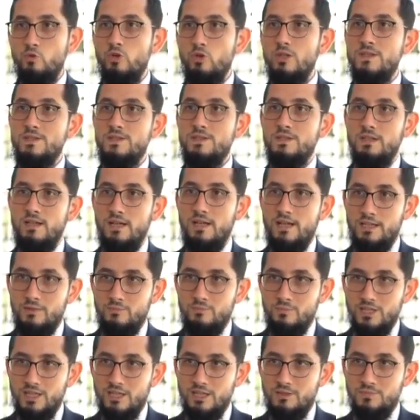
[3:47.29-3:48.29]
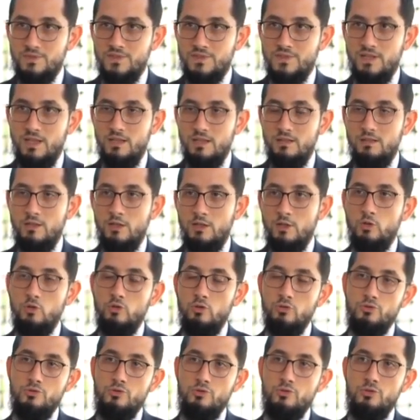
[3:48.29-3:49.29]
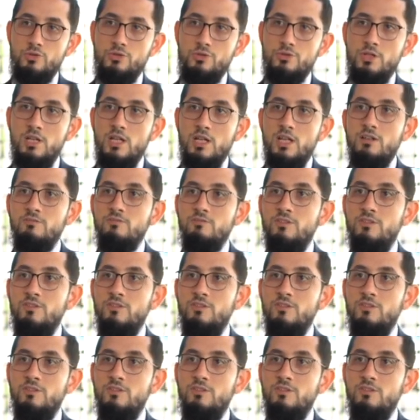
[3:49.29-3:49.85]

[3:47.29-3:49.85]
müezzin kayımlarımızdan oluşuyor.